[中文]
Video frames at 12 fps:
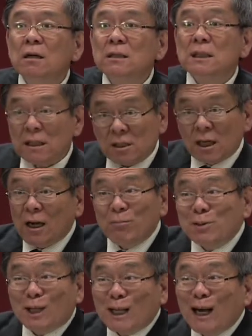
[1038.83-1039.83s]
借着还
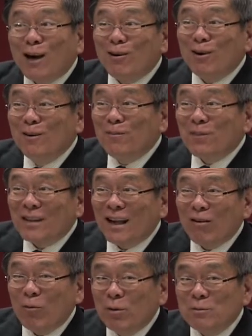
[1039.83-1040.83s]
不是靠
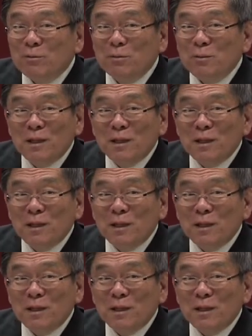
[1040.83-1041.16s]
啊我们。